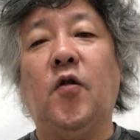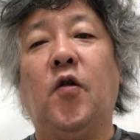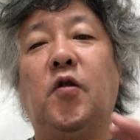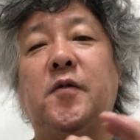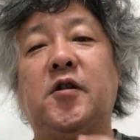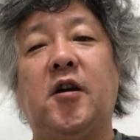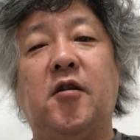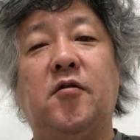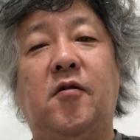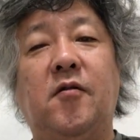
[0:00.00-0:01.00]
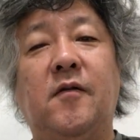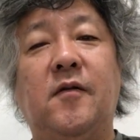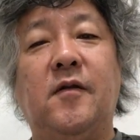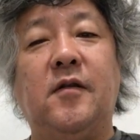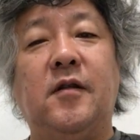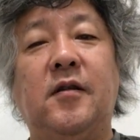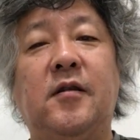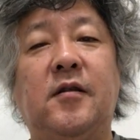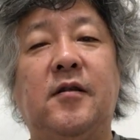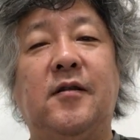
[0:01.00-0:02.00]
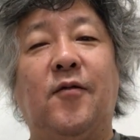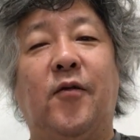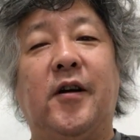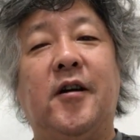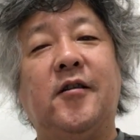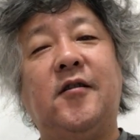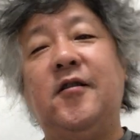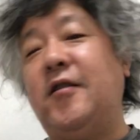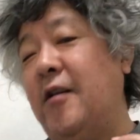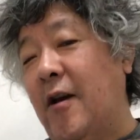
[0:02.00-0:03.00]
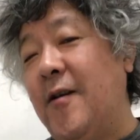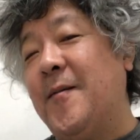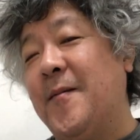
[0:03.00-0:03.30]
尾道茂のお願い聞いてね